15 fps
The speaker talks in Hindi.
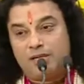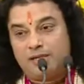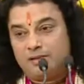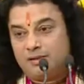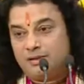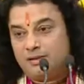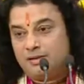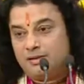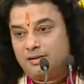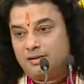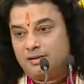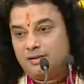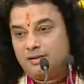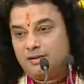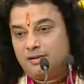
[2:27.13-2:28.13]

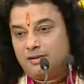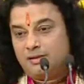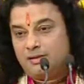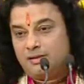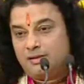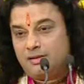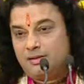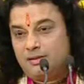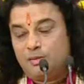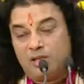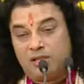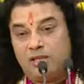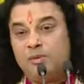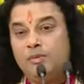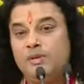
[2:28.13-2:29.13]
है
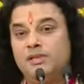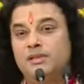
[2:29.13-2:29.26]
मतलब